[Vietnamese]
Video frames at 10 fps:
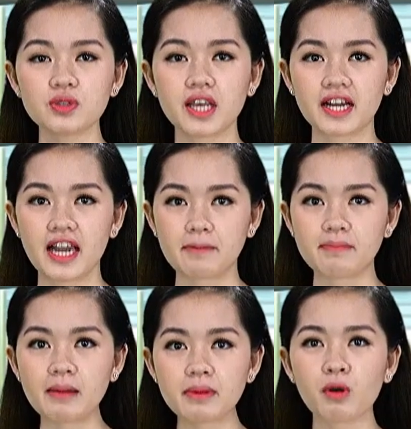tiền là
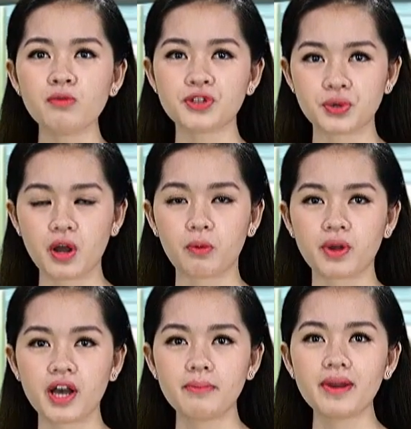34 triệu đồng,
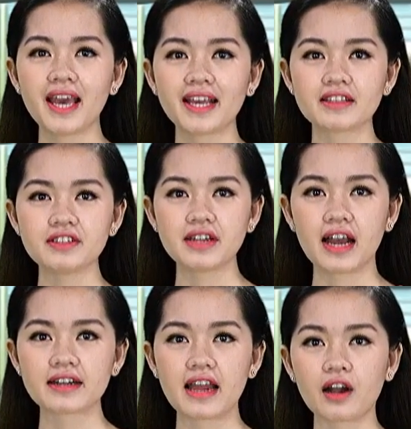mới đây ngành chức
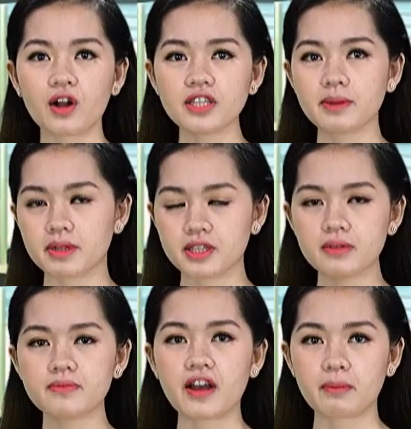năng đã có thêm hình thức
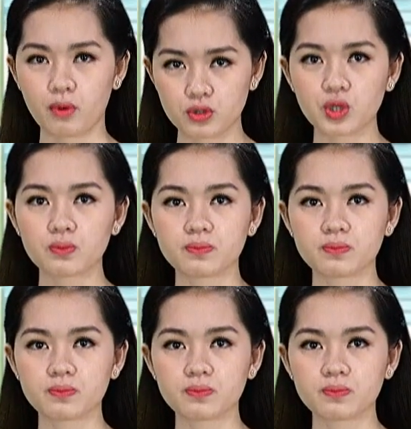phạt bổ sung.